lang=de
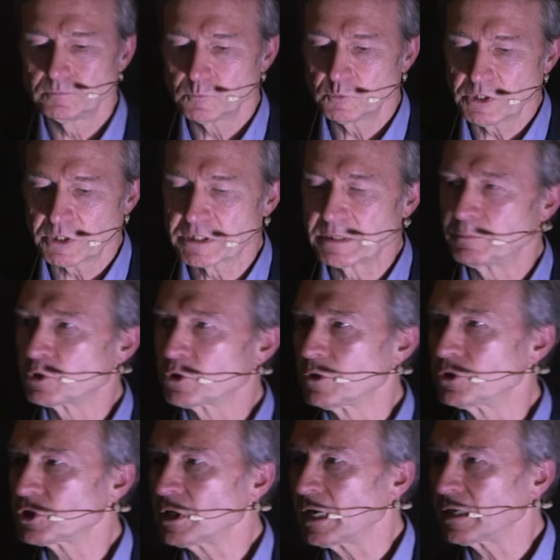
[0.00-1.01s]
Und das gibt ja schon
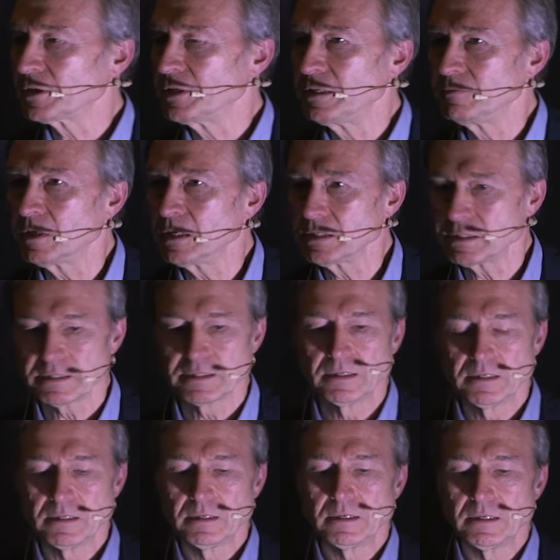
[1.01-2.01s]
einen starken Hinweis,
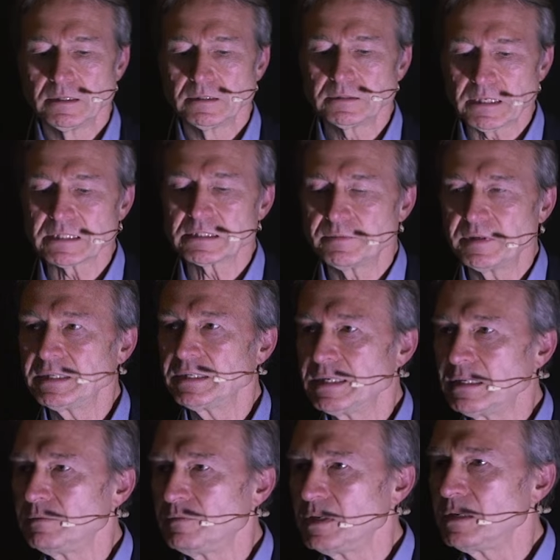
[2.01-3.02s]
dass wir
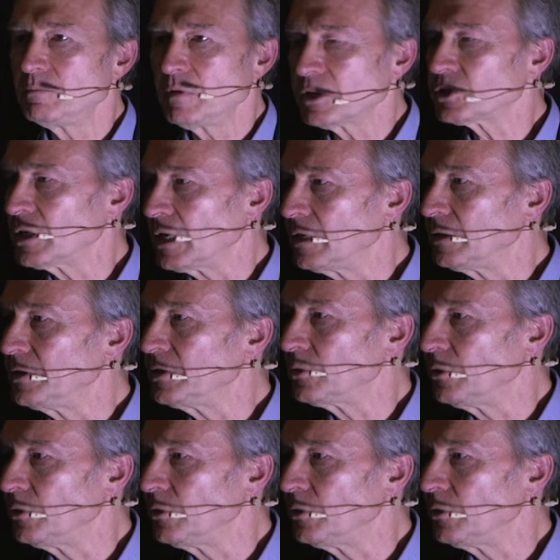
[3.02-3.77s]
irgendwie wahrscheinlich,